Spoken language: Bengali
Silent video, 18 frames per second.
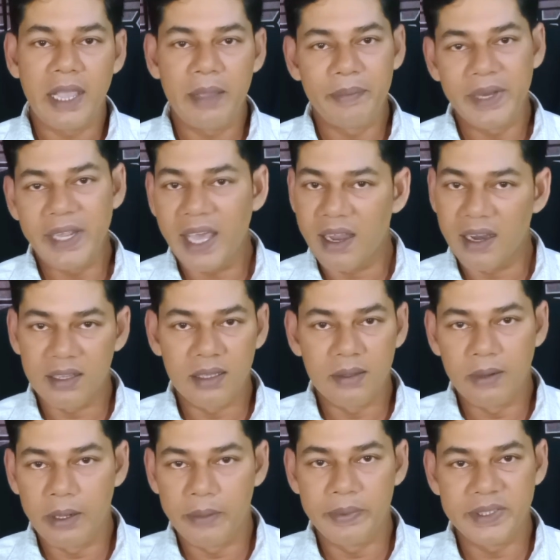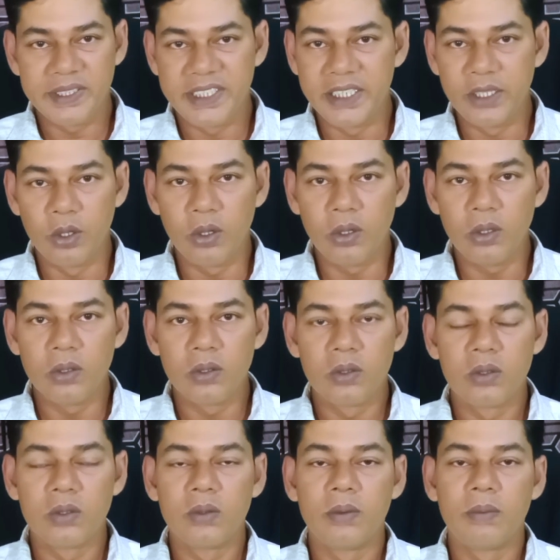এমনি আলাদাভাবে ছিল
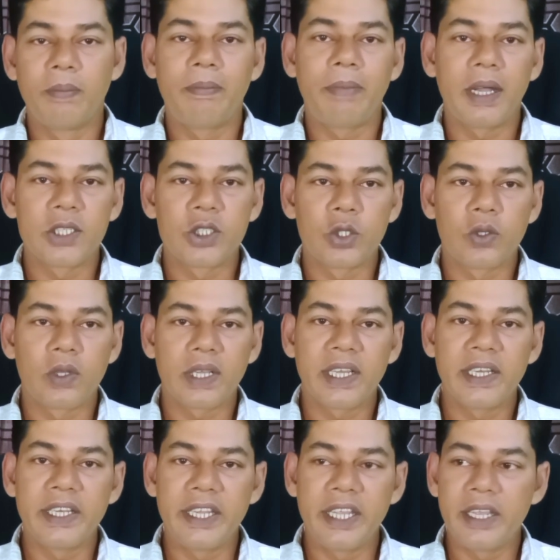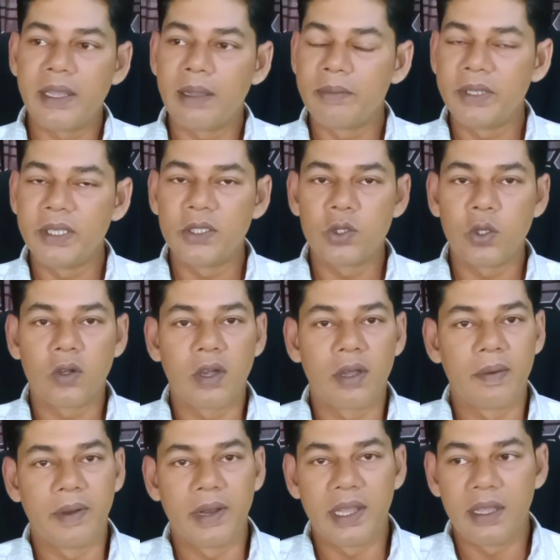পাঁচশো টাকা নিয়ে আমি
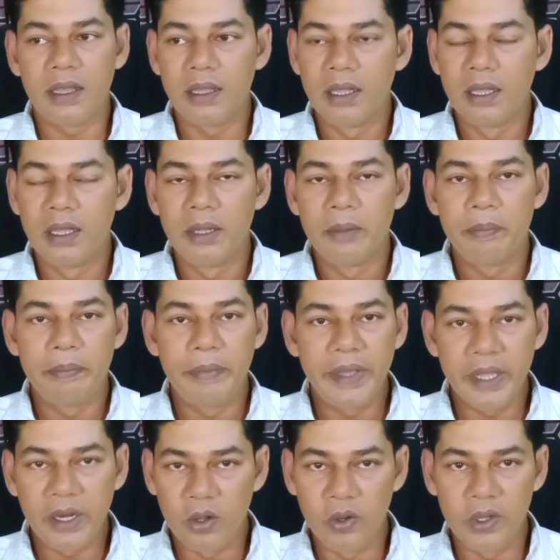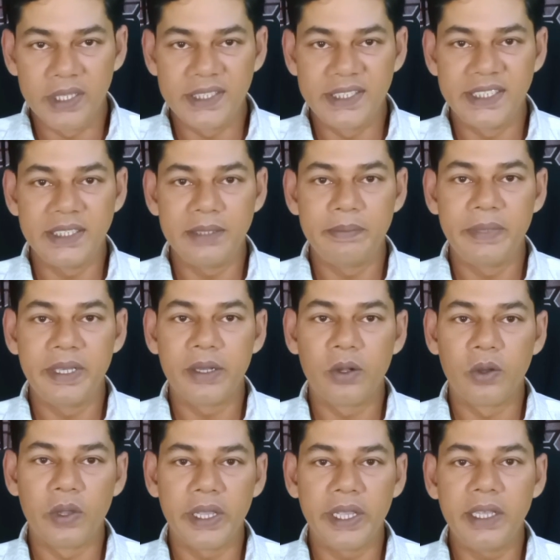সকালবেলা বের হয়েছি বের
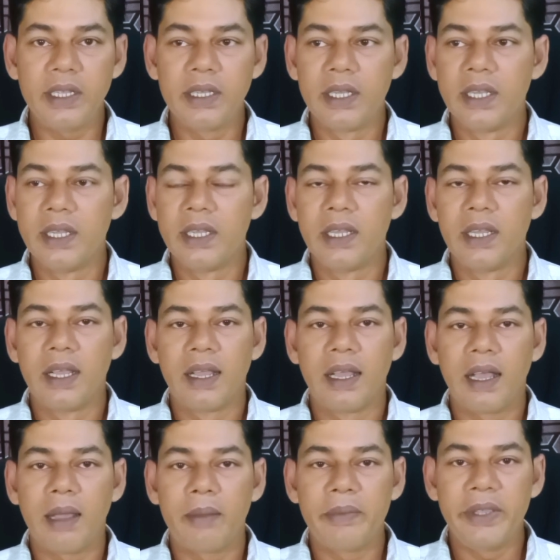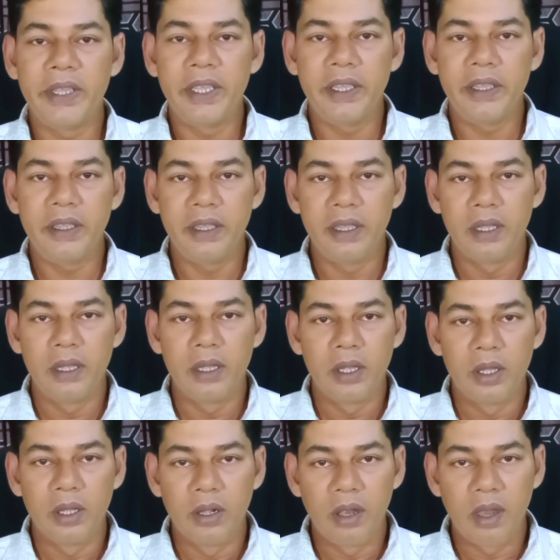হয়ে আমি
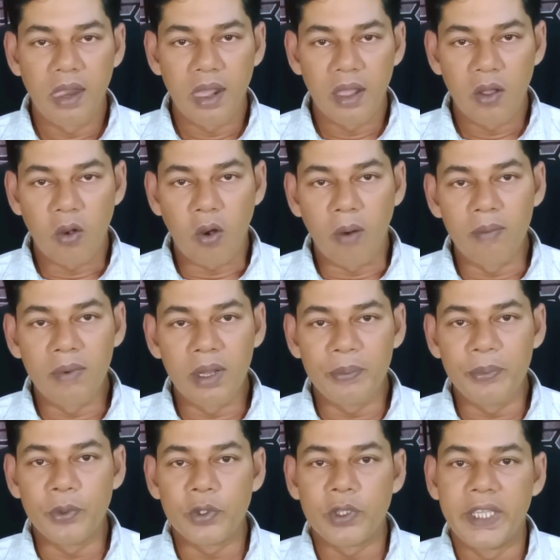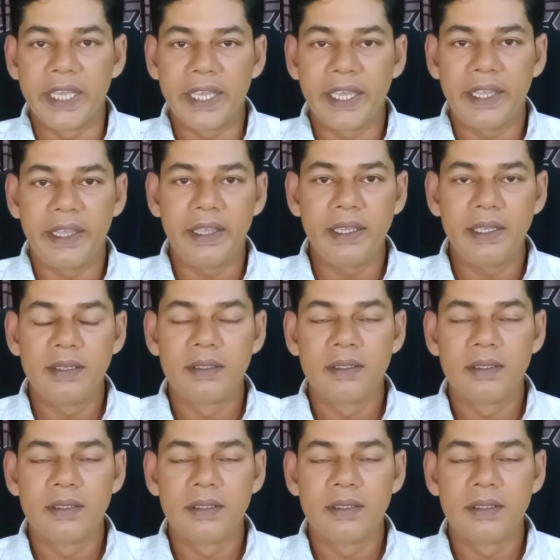কমলাপুর থেকে